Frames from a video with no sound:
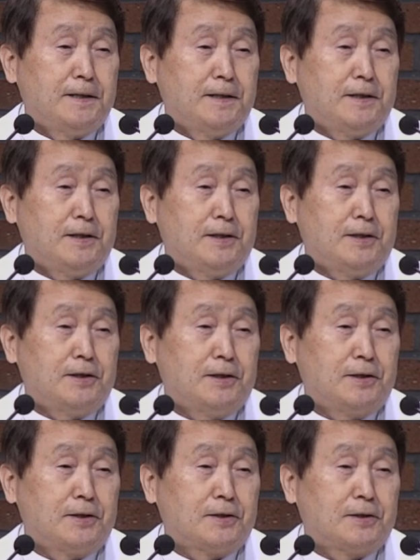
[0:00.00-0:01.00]

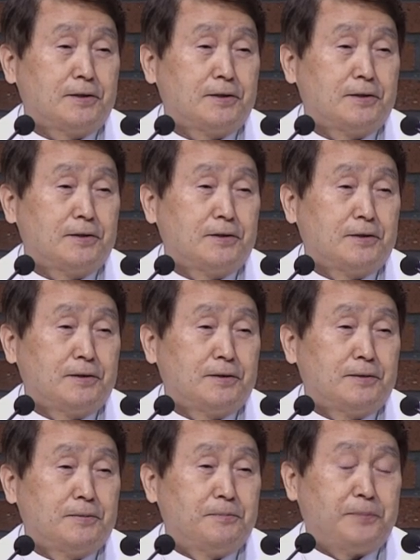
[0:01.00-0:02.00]
어,
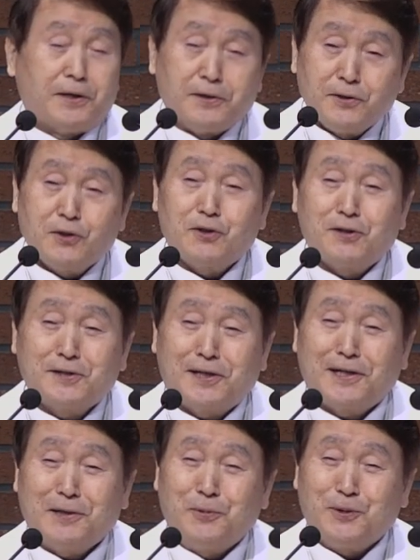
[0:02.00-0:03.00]
100년을
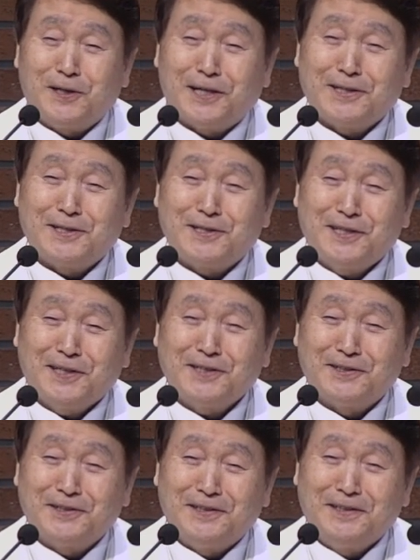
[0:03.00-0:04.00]
살아보니라는
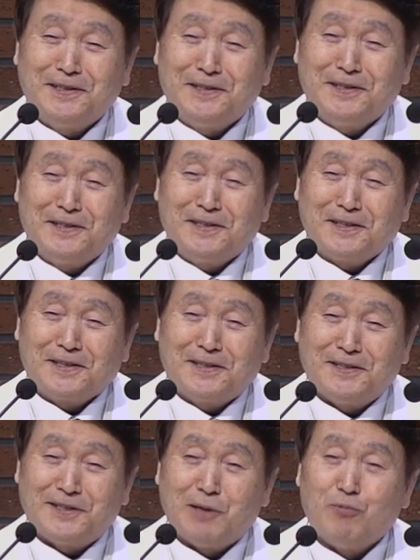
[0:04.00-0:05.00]
책은
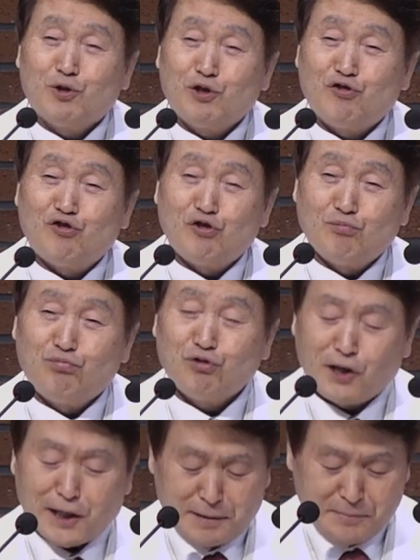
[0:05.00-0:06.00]
그 제목이 주는
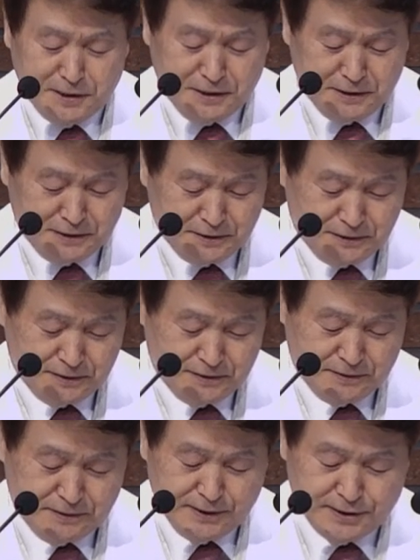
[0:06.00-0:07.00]
무게감이
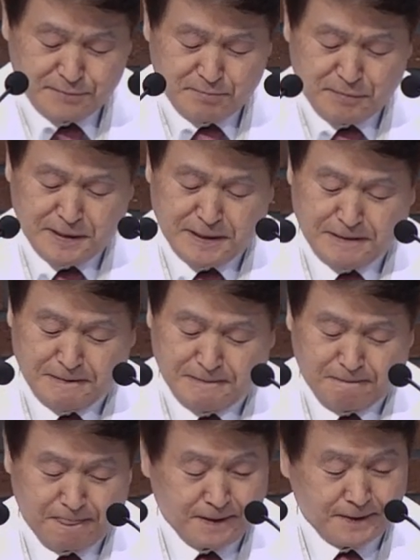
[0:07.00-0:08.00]
어, 있습니다.
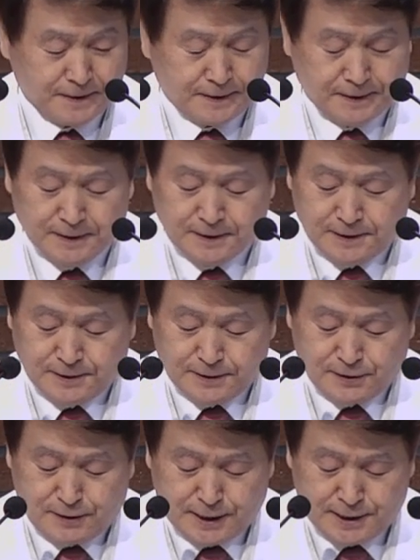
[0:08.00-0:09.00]

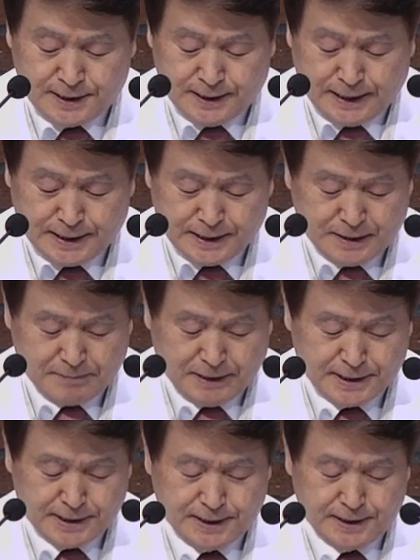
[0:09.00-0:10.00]
저는 아직 나이가
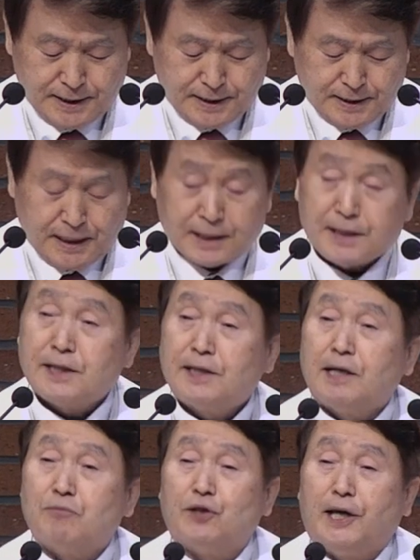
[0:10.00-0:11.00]
많지 않기
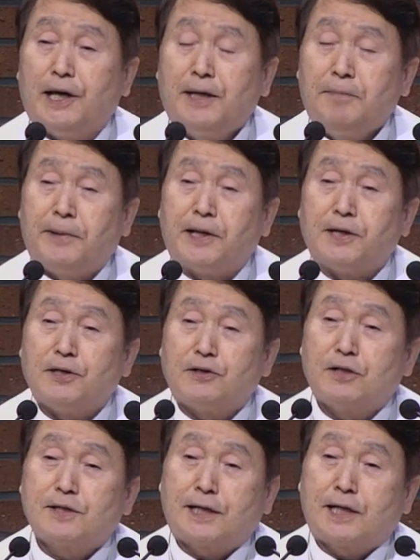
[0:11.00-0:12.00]
때문에
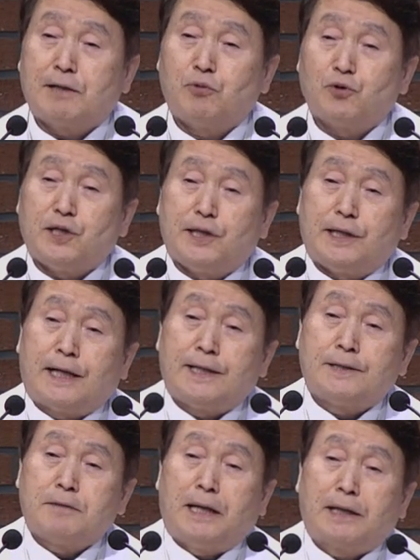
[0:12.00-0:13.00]
100년을
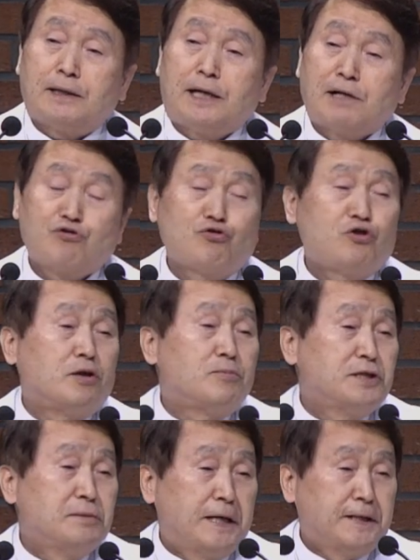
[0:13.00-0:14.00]
살아보니라는 말을 할 수는
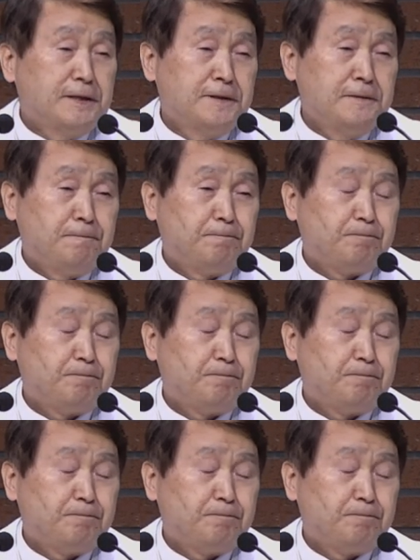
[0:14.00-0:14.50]
없지만은